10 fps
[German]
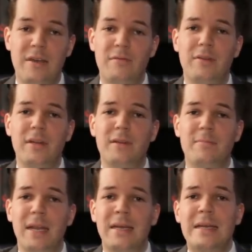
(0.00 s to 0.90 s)
findet
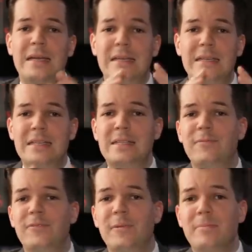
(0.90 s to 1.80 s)
man in diesem
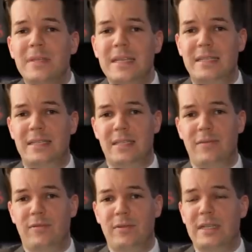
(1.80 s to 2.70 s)
Film nichts davon.